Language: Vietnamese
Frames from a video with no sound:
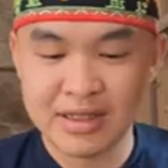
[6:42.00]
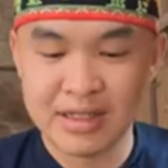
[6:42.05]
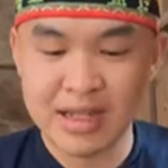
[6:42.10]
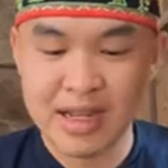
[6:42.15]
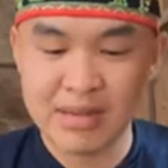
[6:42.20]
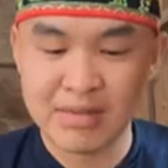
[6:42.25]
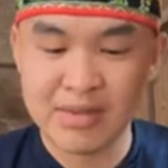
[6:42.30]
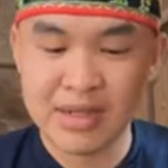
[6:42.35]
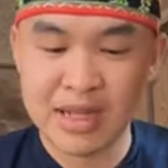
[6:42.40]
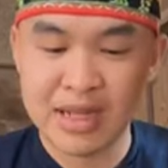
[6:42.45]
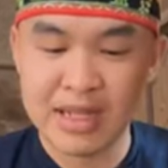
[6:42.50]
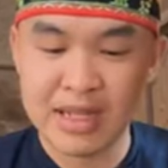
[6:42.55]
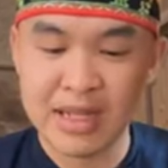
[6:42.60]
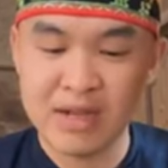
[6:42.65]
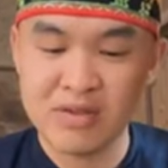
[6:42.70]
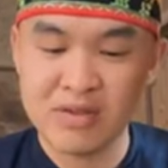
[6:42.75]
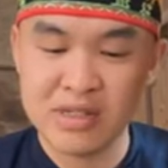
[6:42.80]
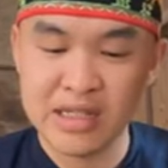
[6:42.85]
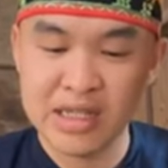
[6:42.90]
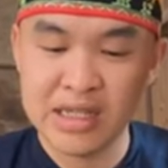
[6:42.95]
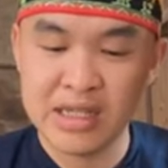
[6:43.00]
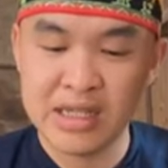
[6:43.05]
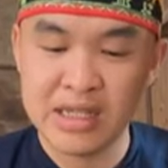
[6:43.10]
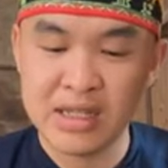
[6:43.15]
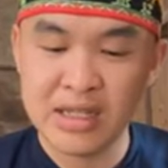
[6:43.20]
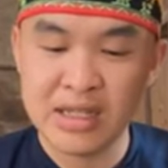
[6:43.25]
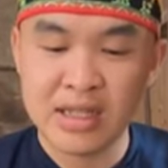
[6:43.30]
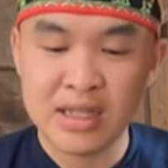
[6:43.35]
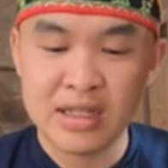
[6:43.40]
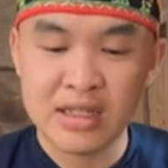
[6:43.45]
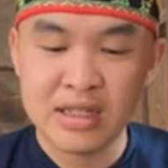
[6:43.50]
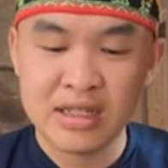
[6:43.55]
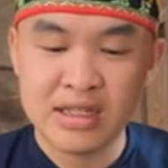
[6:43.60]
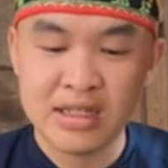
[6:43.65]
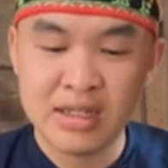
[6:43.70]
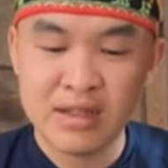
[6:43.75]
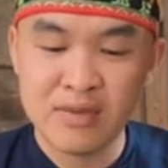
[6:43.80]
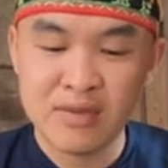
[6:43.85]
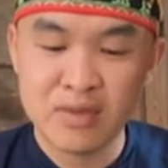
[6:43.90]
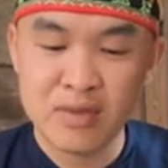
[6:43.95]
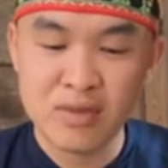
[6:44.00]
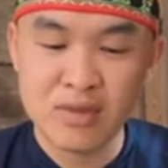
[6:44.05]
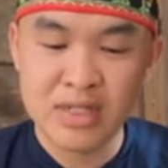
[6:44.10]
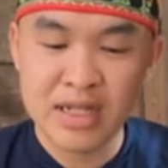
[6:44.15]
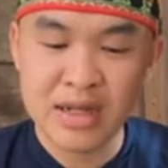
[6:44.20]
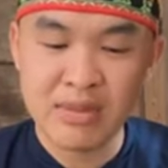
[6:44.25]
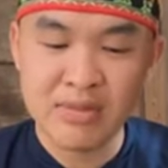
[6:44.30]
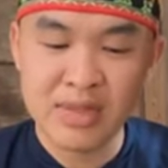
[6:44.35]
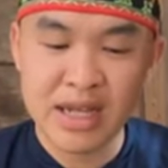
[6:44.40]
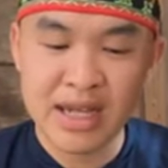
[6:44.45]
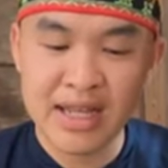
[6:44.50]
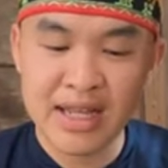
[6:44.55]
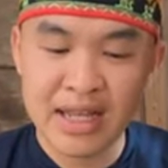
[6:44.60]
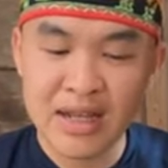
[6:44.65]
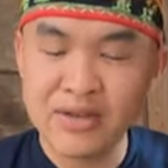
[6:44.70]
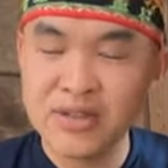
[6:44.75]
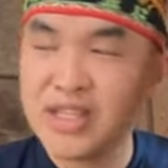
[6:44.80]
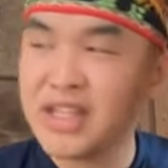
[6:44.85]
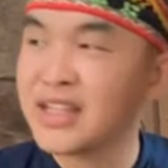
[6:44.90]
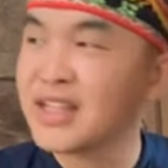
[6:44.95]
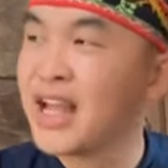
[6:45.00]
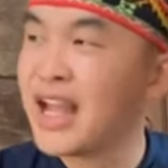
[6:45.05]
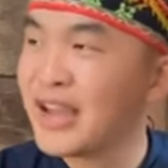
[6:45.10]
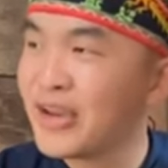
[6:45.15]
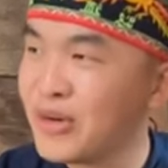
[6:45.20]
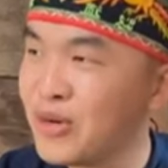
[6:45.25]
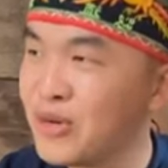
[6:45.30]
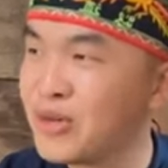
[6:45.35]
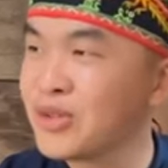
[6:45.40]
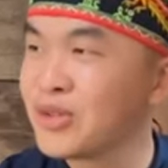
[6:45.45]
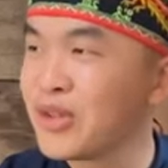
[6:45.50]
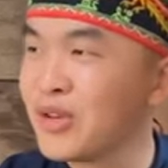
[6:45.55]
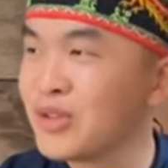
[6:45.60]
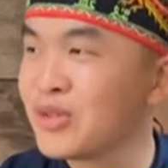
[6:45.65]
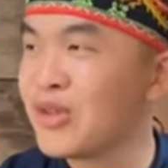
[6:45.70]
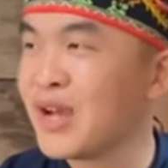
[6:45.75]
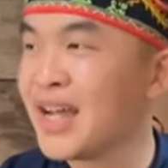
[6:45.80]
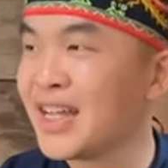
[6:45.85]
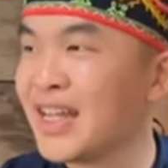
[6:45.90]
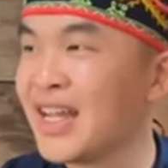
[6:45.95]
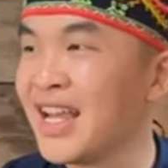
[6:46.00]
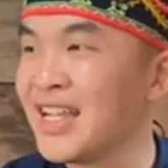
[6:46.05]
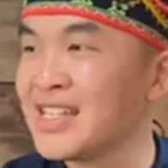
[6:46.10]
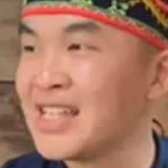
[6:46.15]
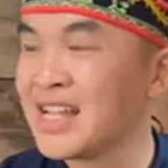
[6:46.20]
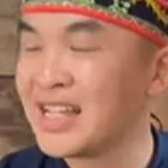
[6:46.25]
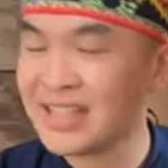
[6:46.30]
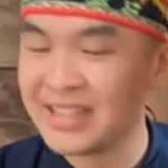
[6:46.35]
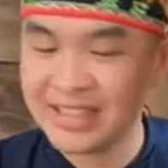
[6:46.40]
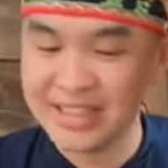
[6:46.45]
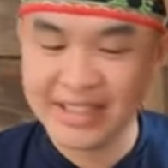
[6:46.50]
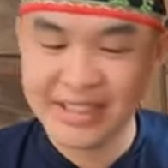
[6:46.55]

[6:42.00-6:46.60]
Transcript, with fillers: à, sáng cái lao dê trên phúng sám cài lao dê tại hôm non tuổi hắn lái ra